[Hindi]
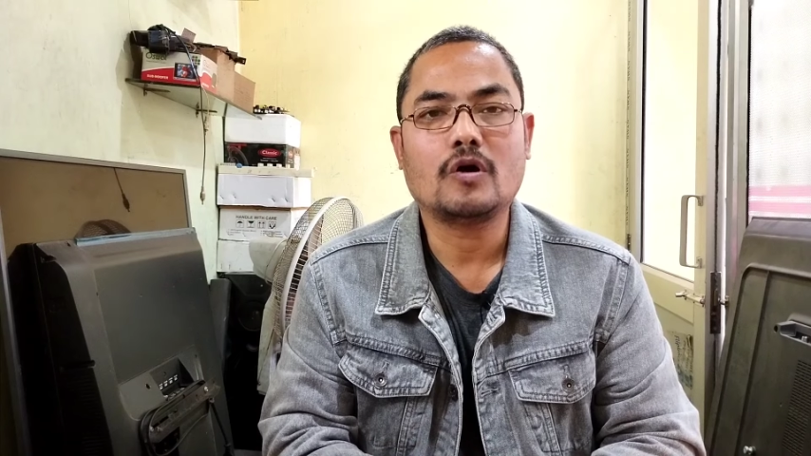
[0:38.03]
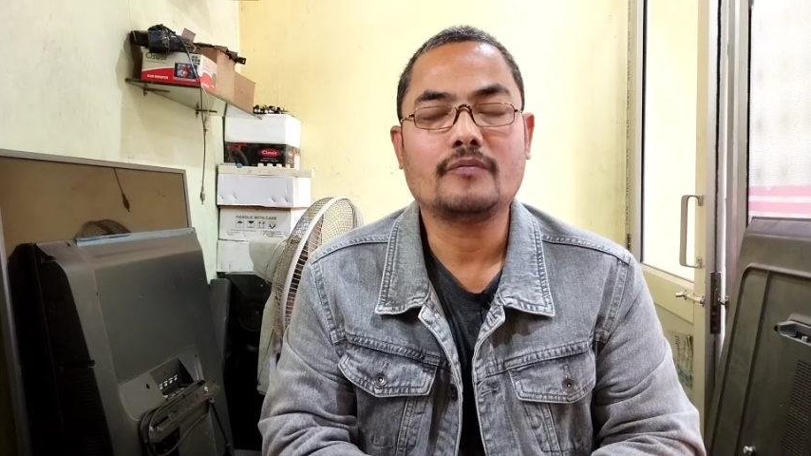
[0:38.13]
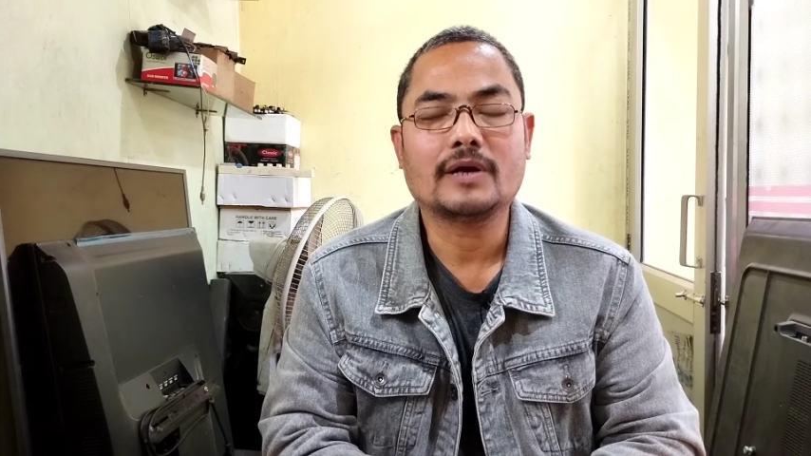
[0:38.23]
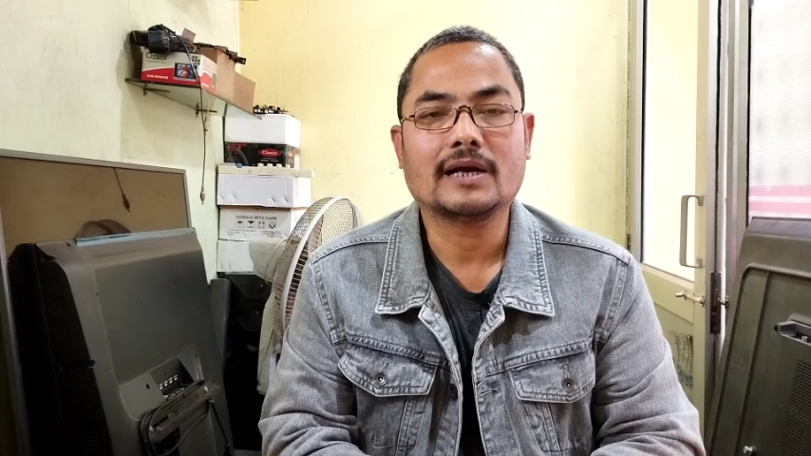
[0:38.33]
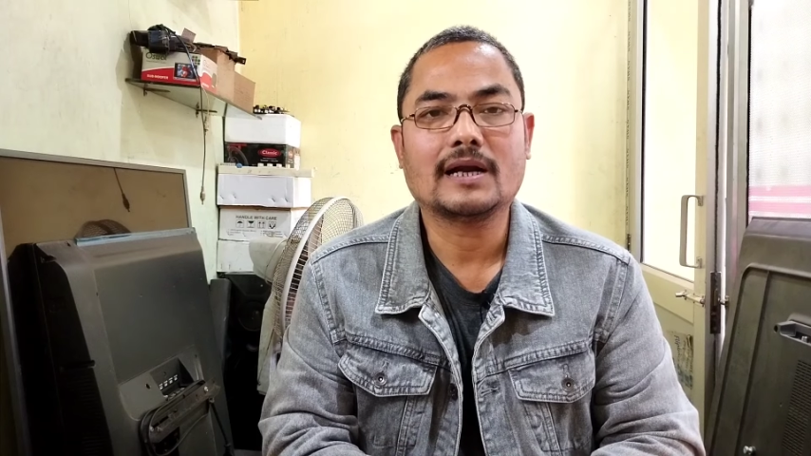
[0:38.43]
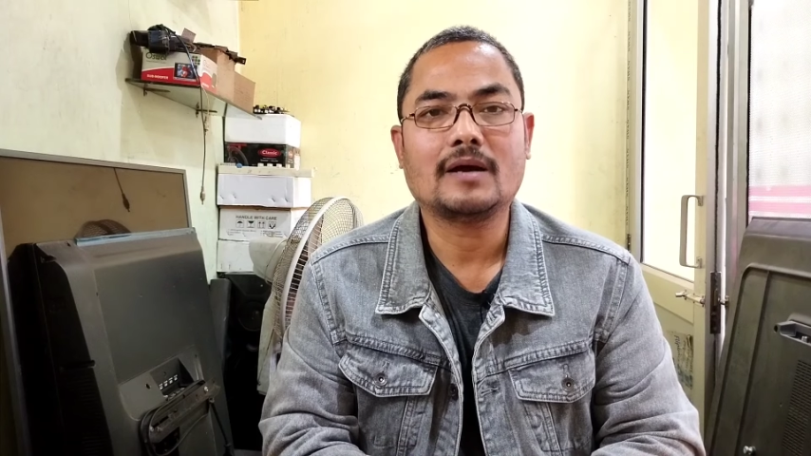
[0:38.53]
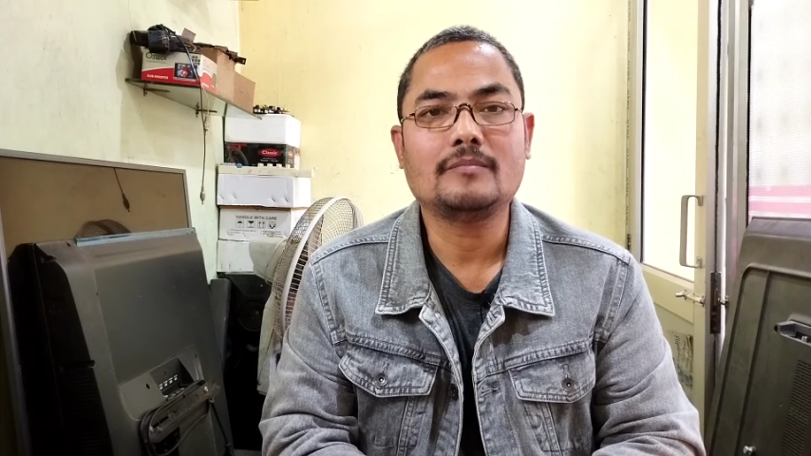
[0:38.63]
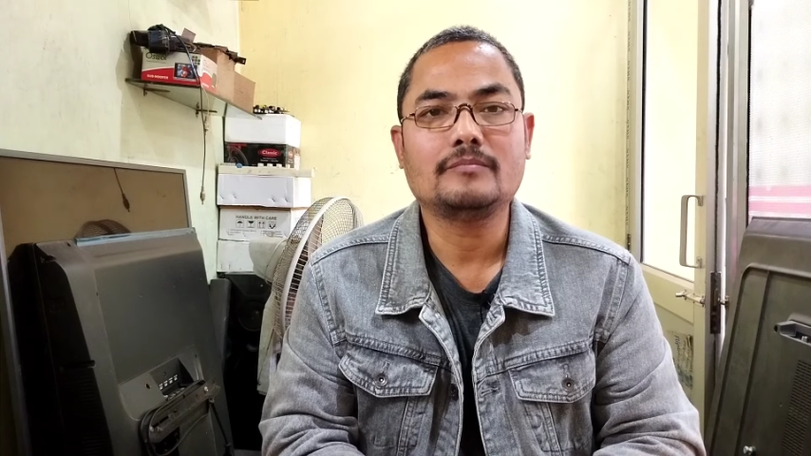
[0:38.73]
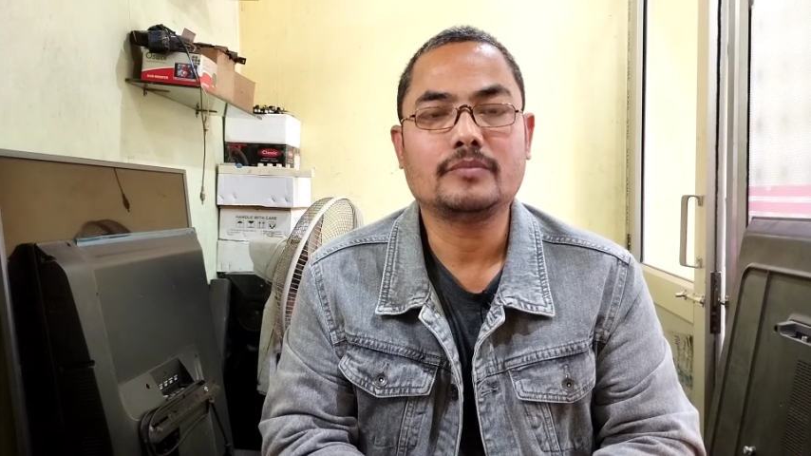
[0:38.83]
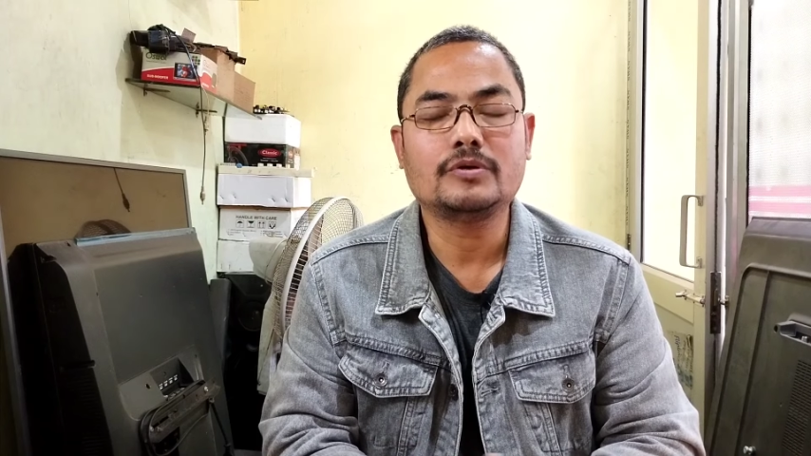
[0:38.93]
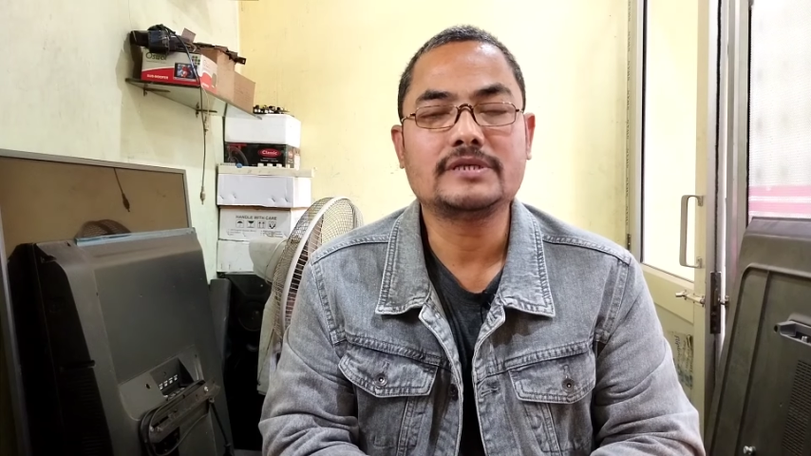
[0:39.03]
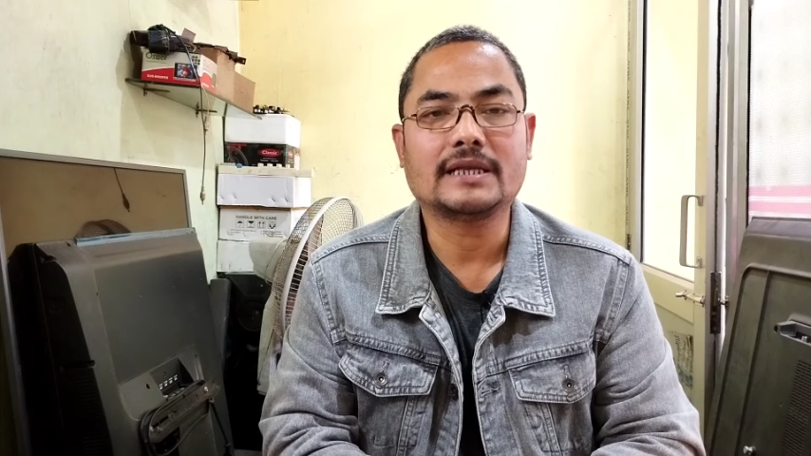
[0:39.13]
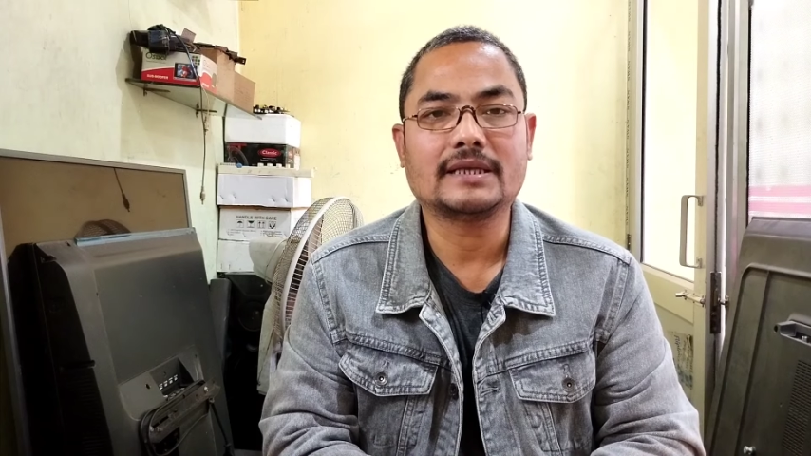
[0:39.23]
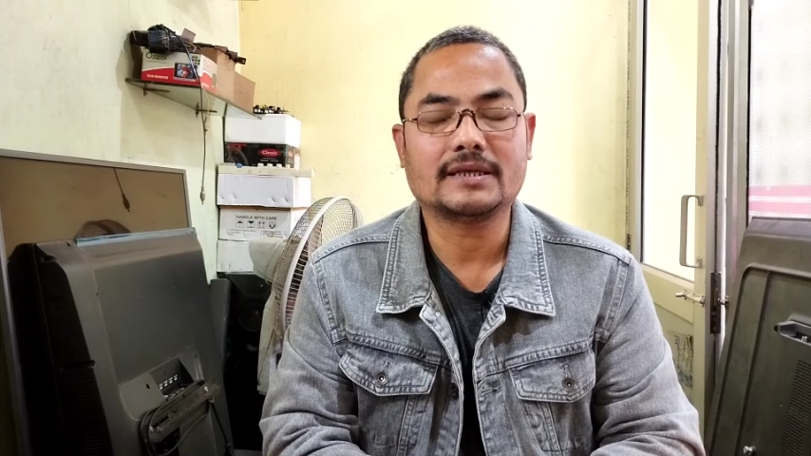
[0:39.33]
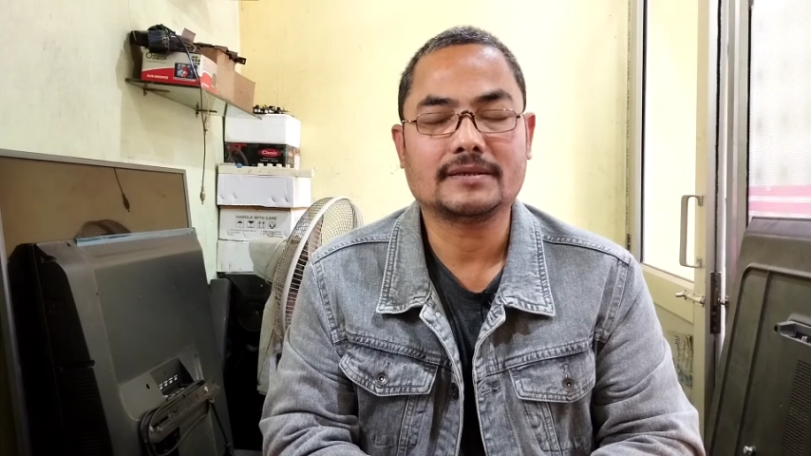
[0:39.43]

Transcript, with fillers: ऑफ करना हम भूल जाते